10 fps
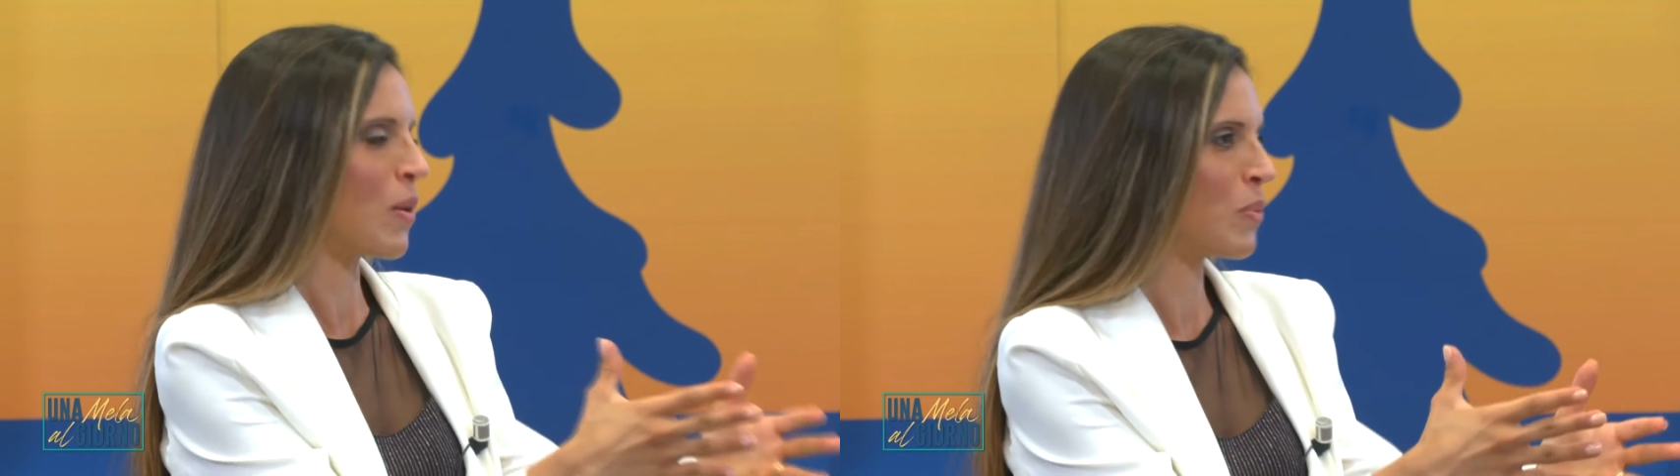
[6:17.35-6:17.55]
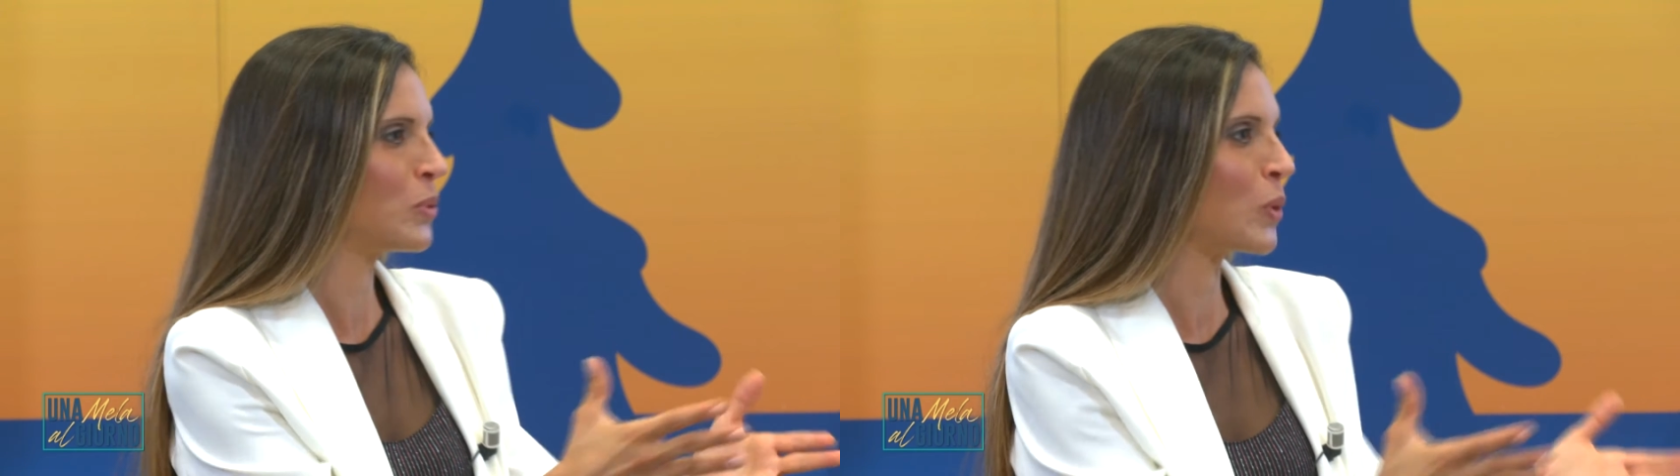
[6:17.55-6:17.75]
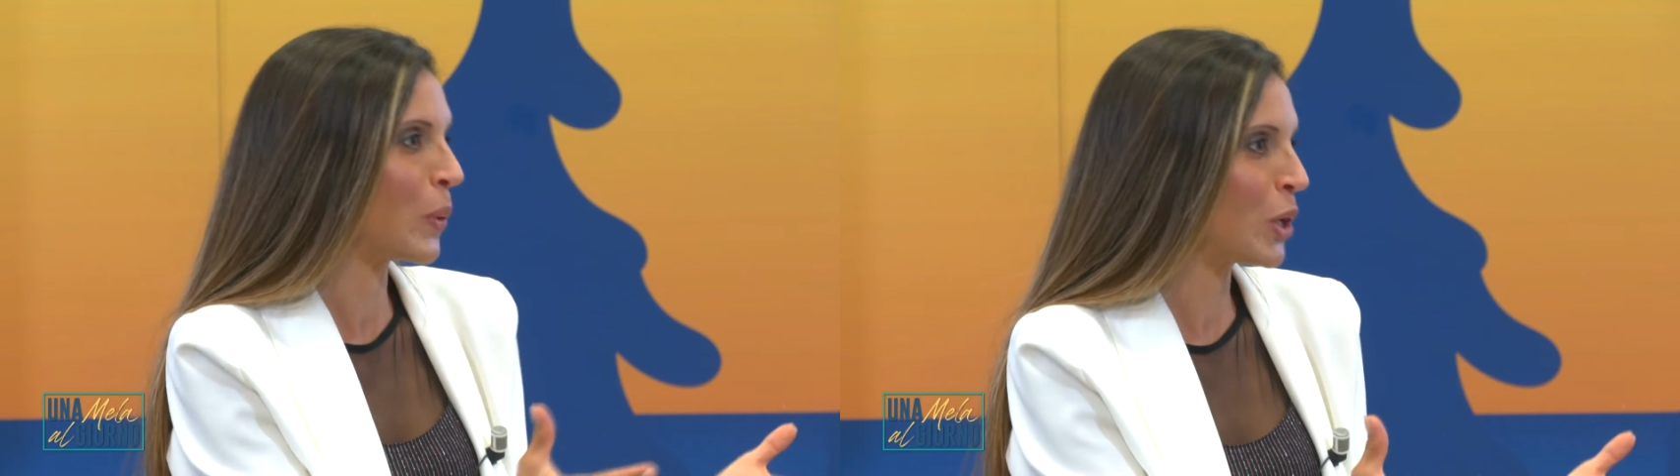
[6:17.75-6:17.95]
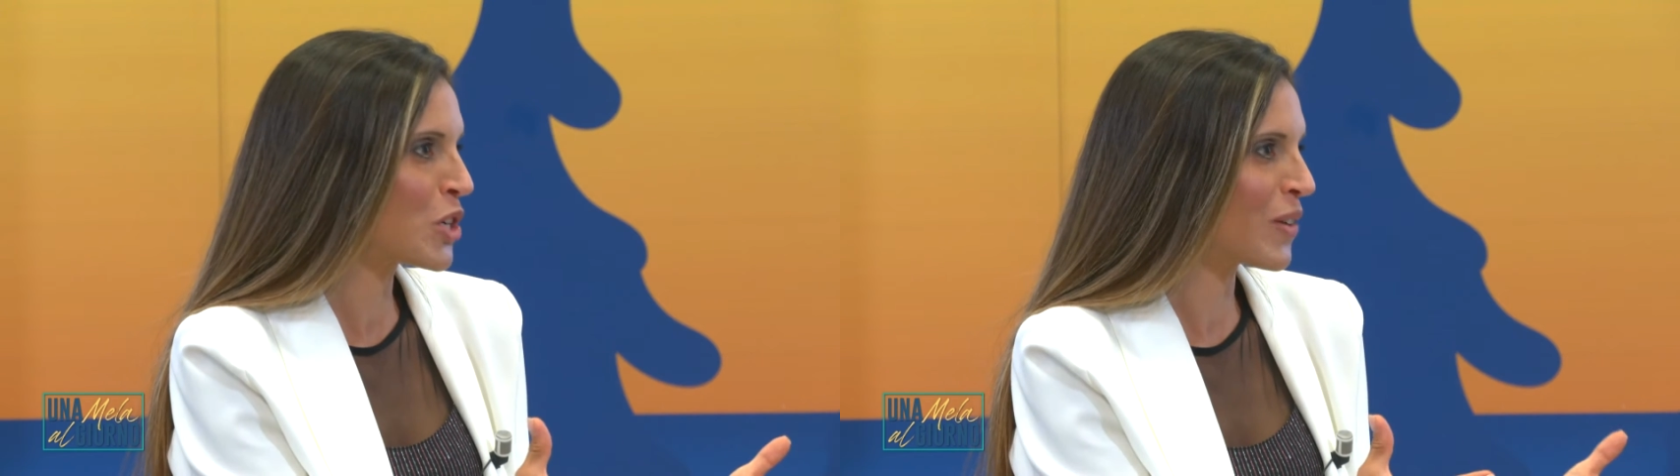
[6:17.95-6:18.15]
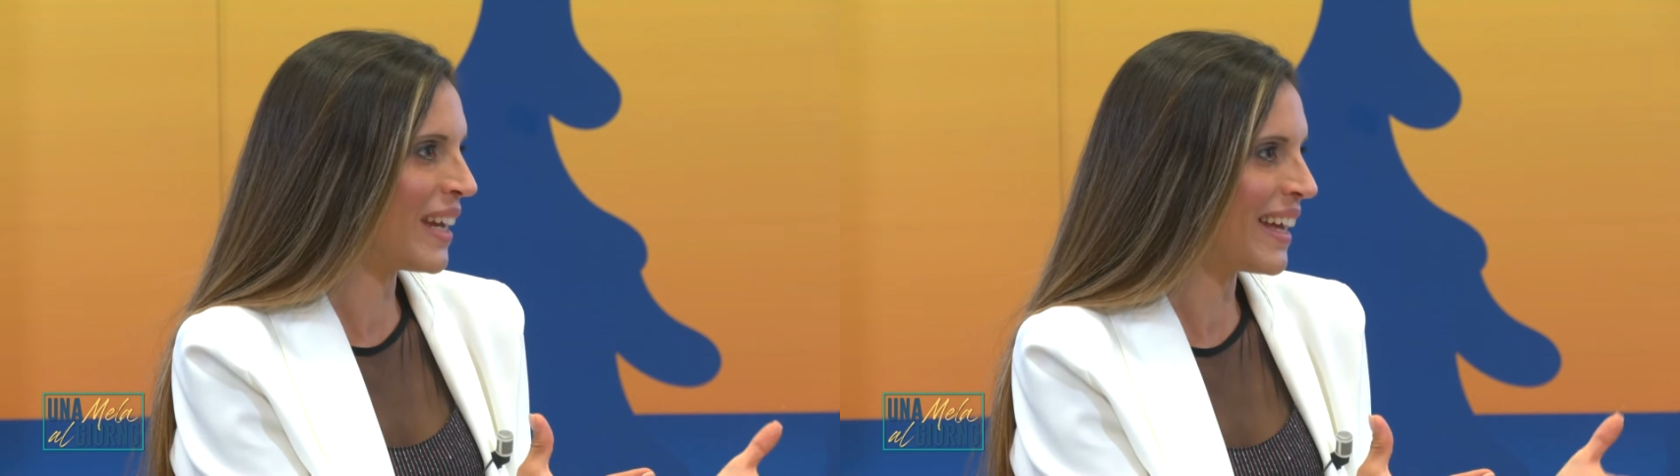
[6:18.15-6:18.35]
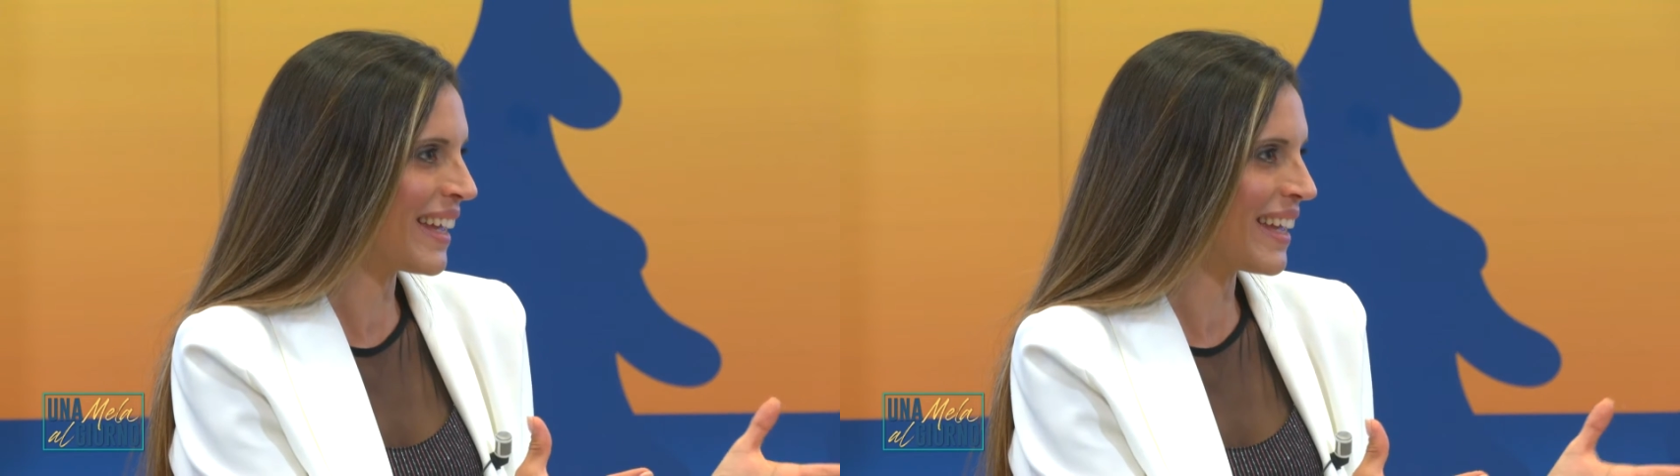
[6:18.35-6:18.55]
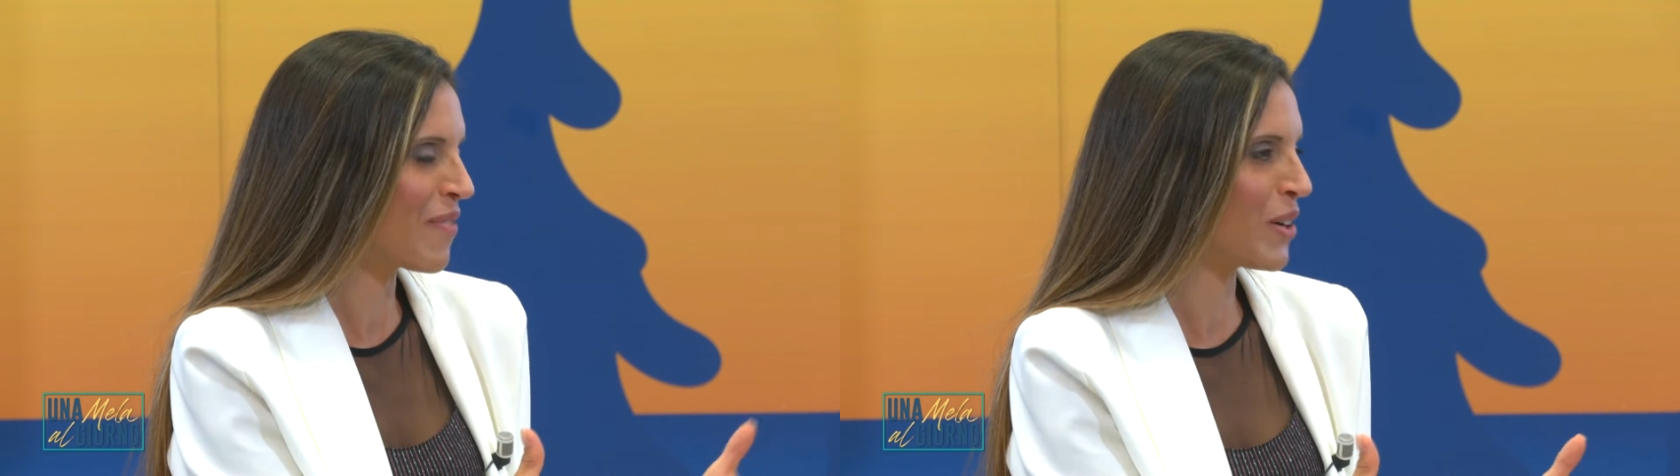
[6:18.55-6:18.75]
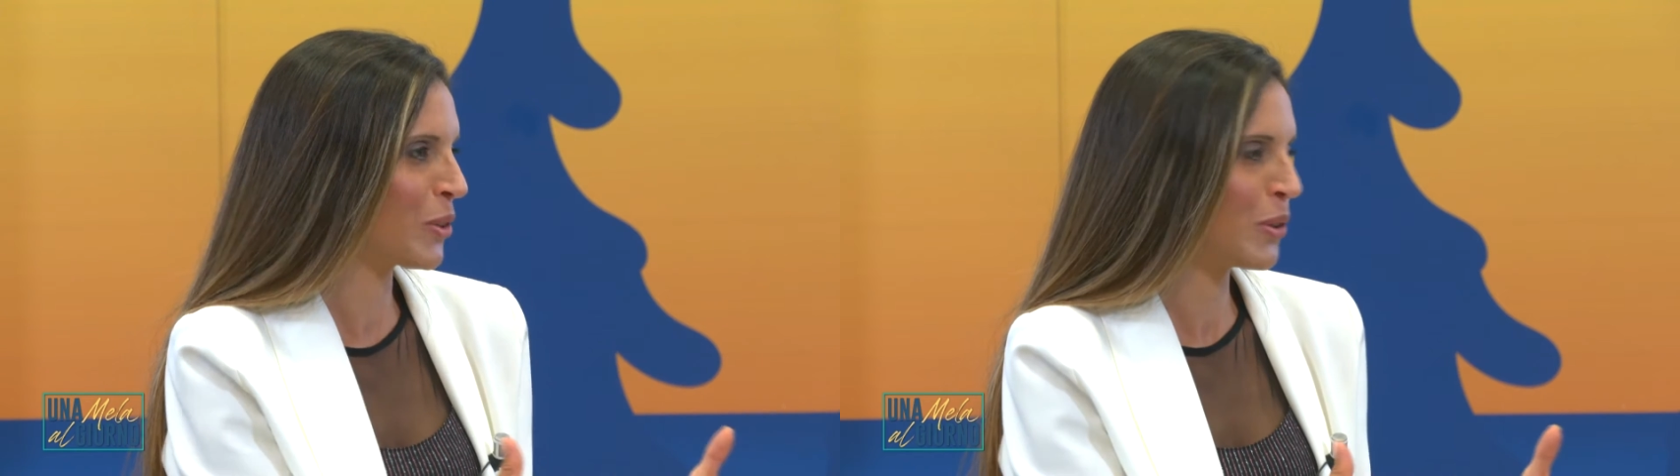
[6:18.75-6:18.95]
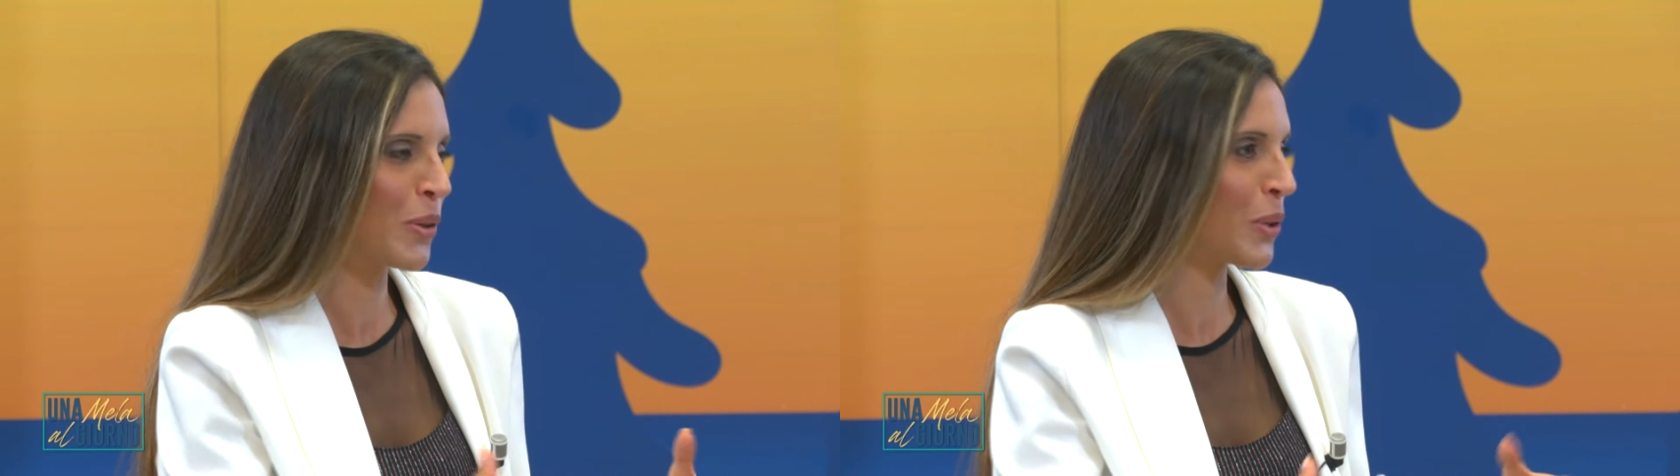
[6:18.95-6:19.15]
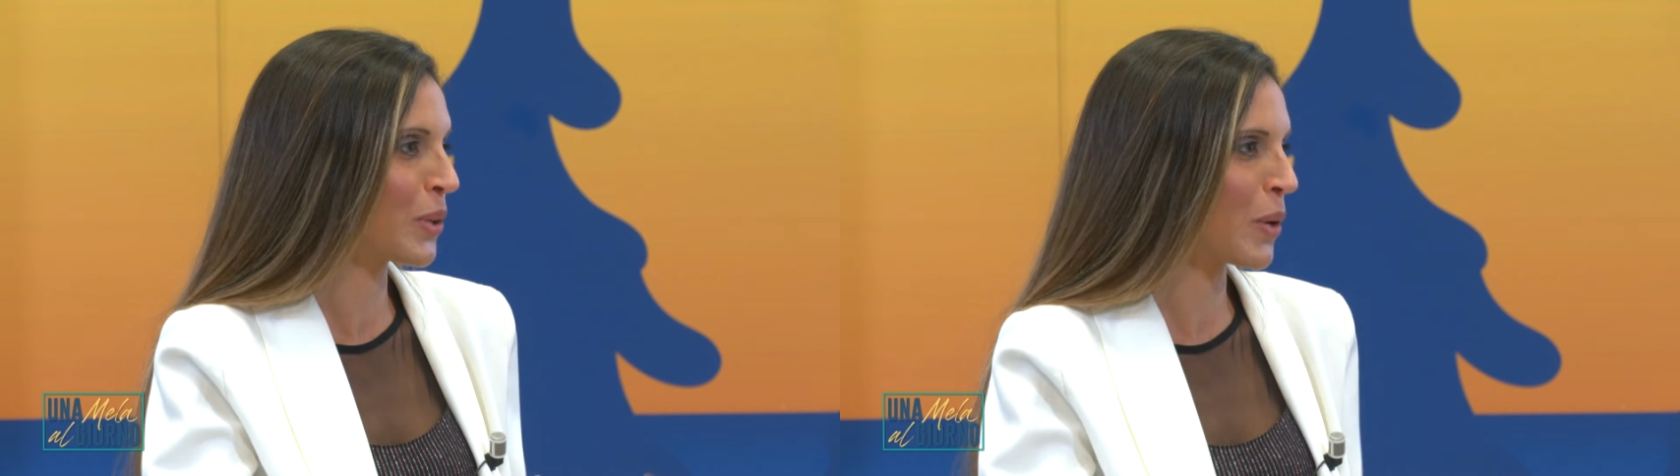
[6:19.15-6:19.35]
appunto come diceva lei, effetto
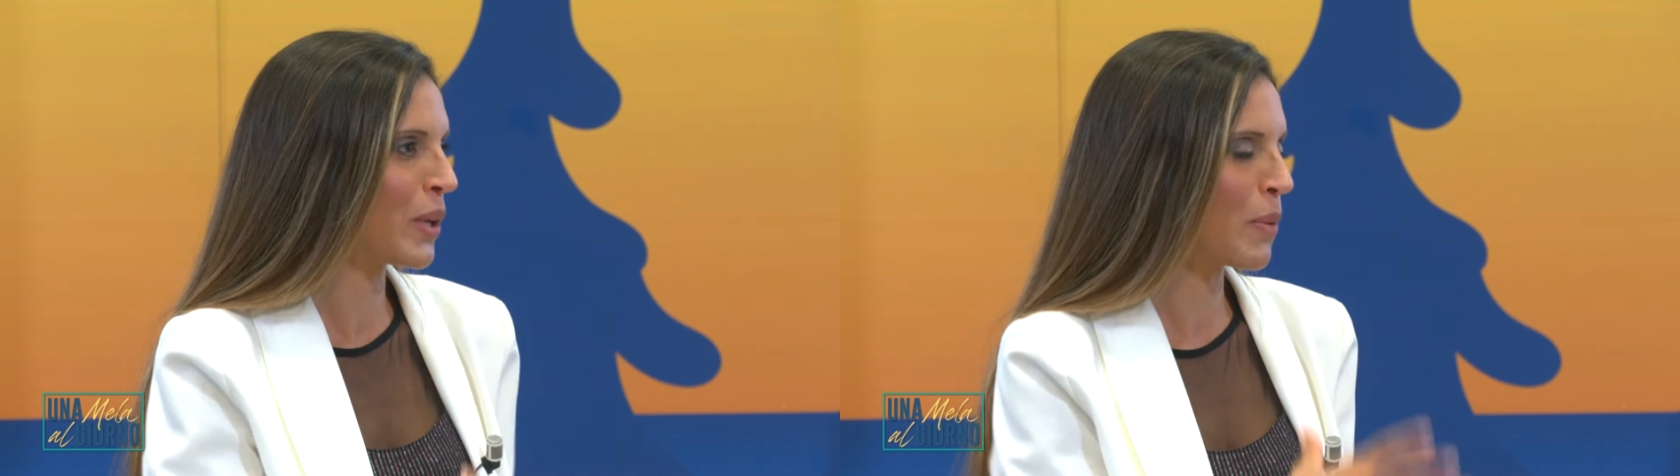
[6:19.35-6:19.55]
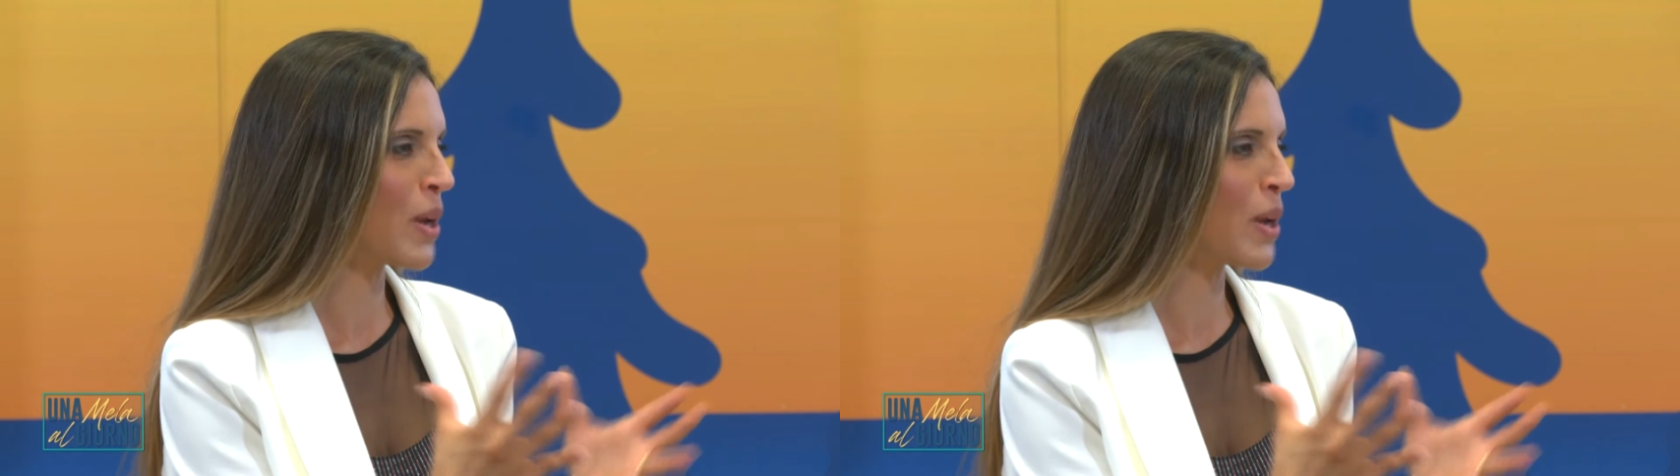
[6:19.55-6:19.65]
detonatore, quindi poi si